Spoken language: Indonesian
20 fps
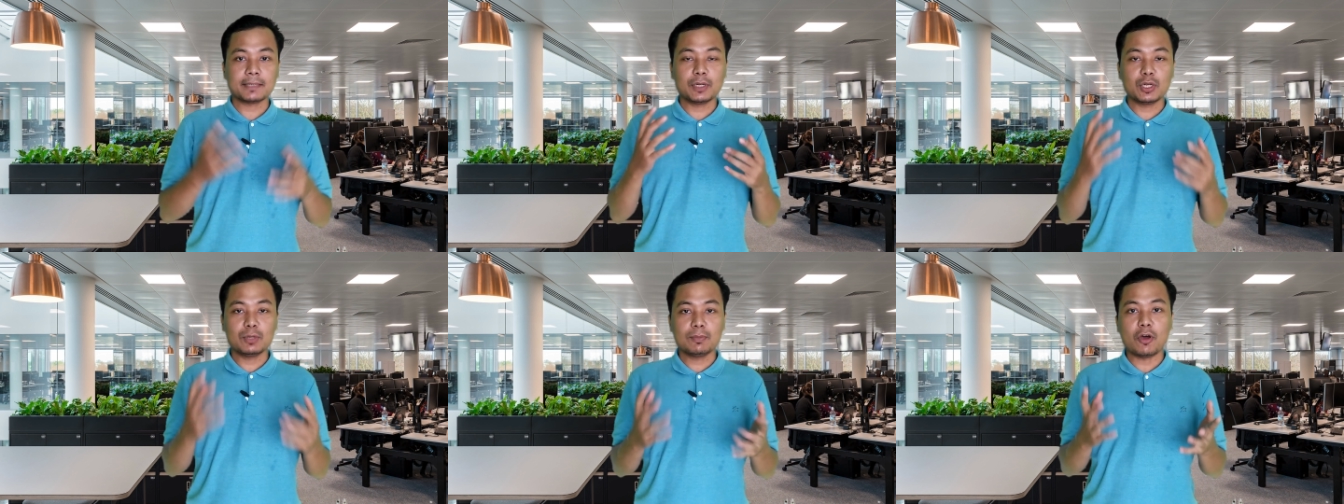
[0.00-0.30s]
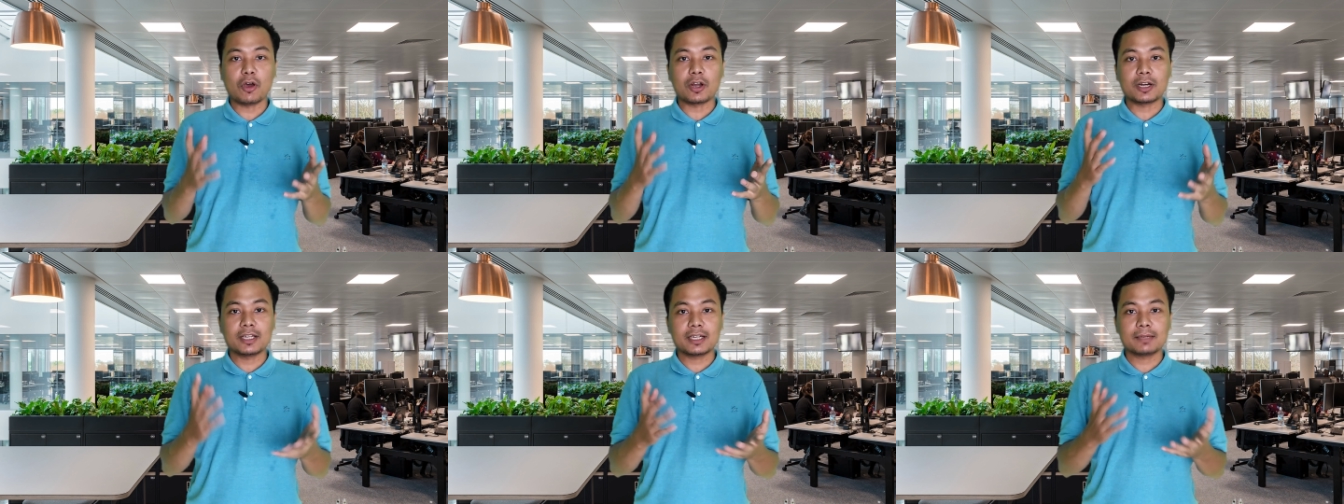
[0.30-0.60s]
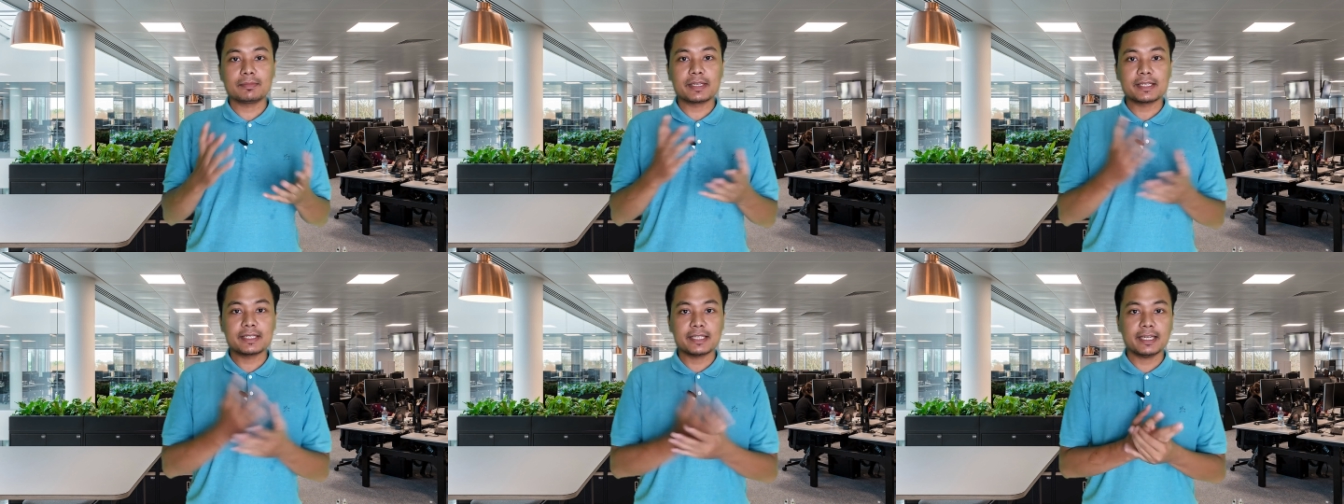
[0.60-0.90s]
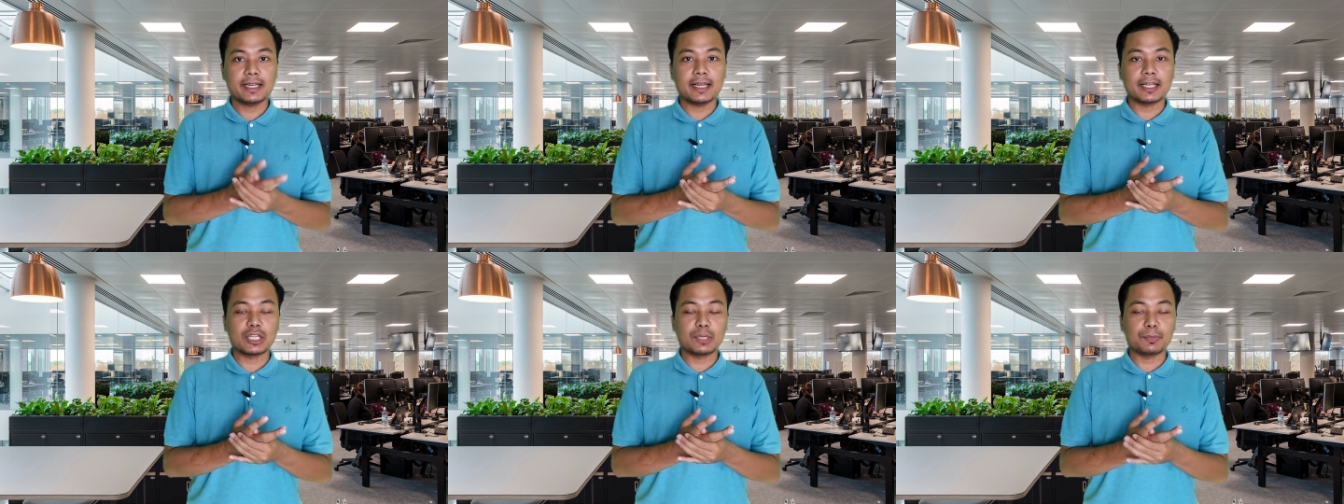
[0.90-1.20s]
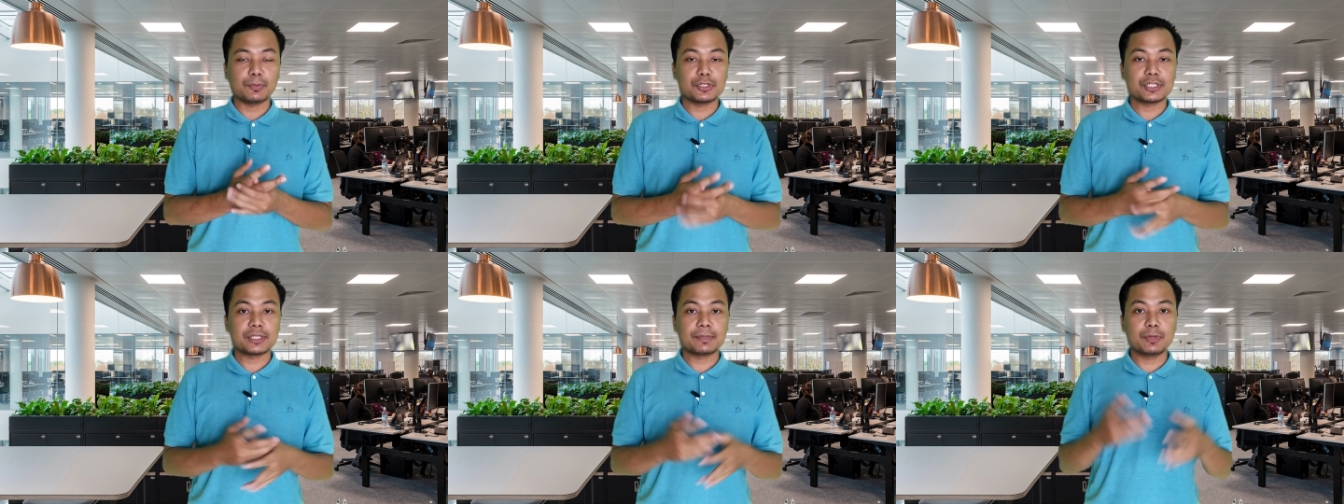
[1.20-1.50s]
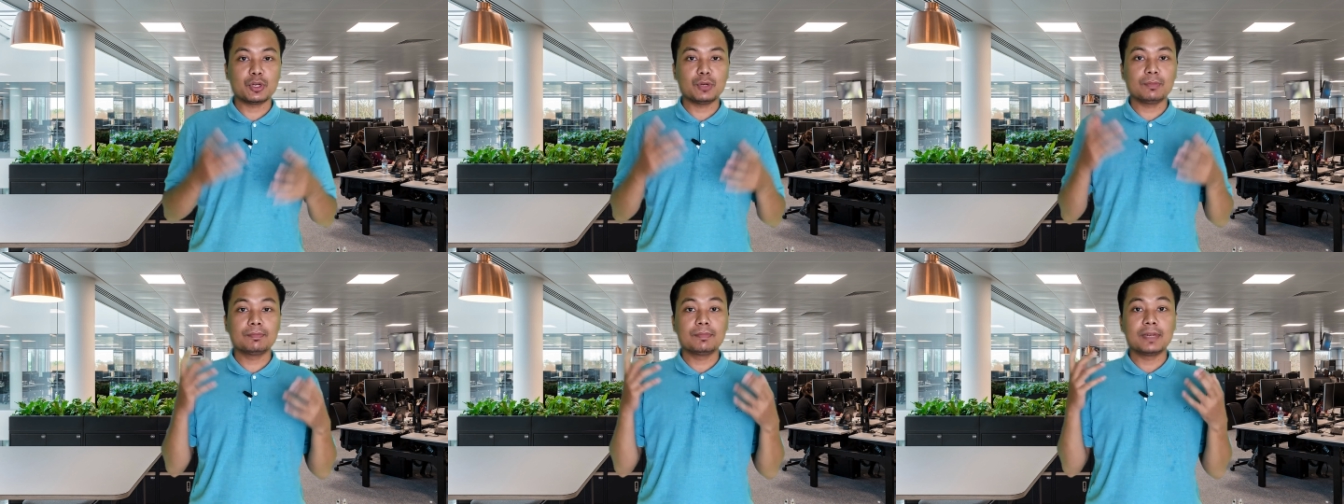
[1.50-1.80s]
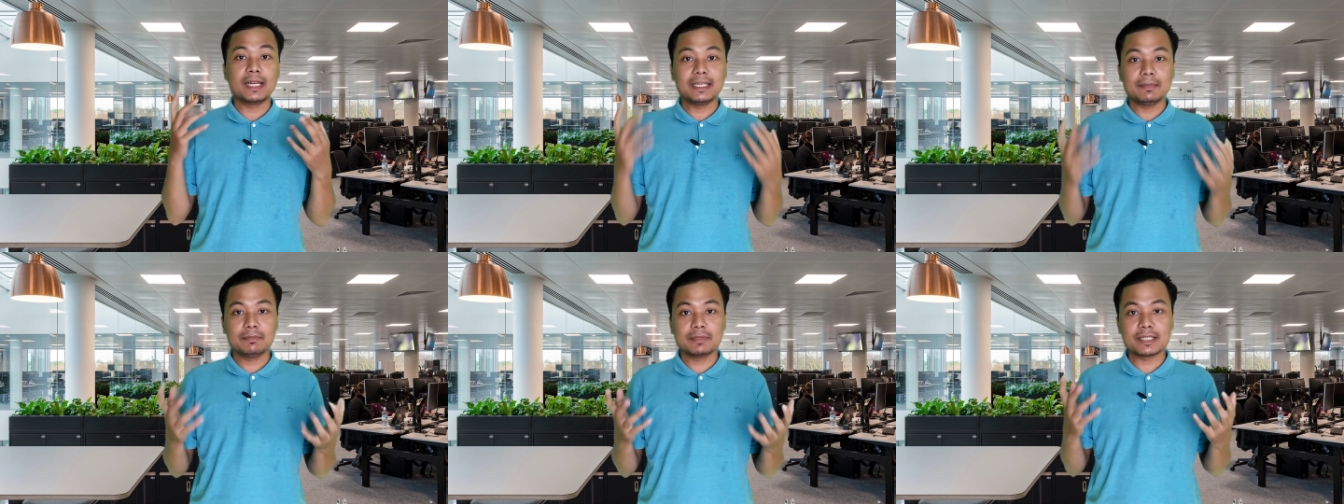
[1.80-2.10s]
sebelum order mesin ataupun sebelum
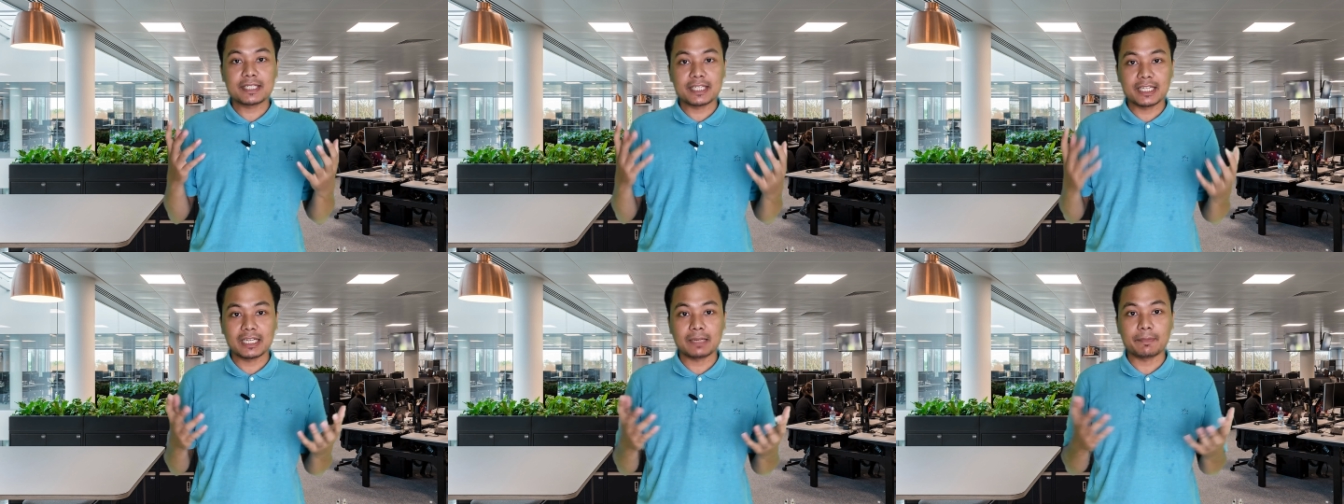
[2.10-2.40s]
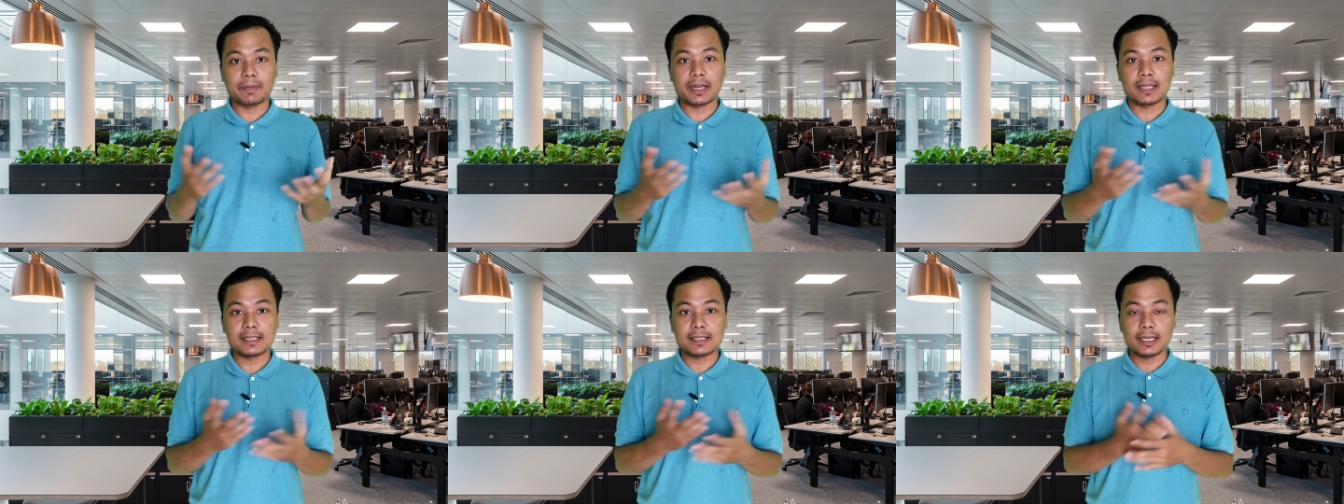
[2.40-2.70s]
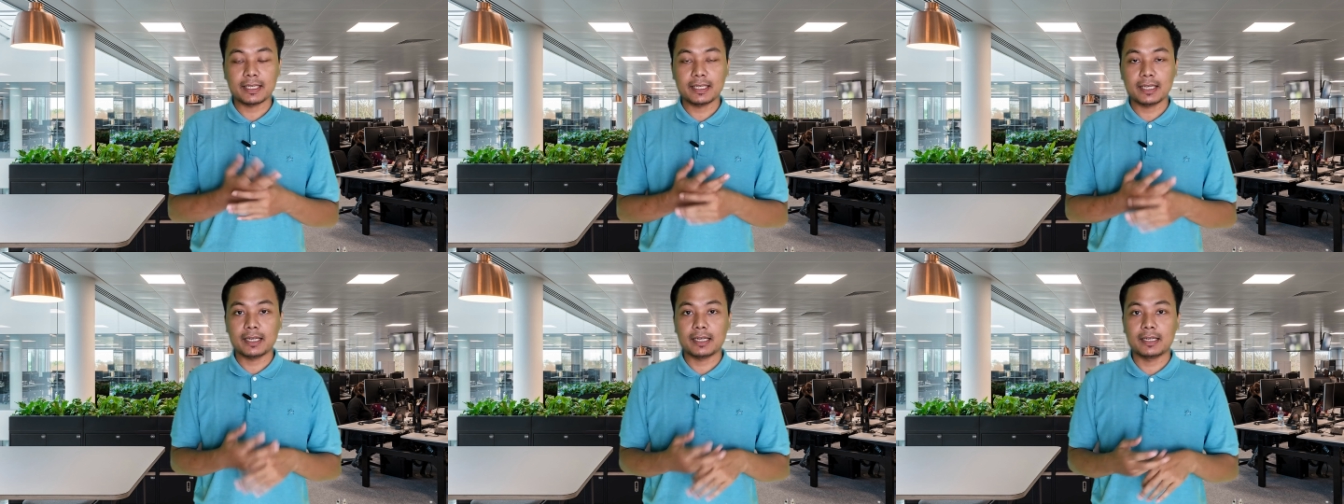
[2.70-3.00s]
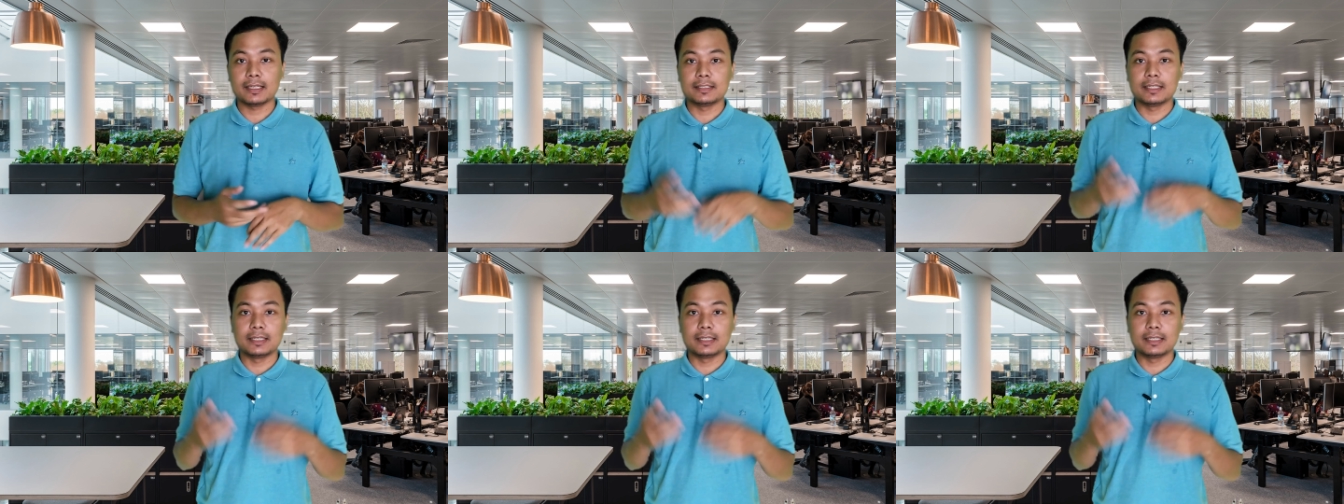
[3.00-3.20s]
beli mesin kepada saya.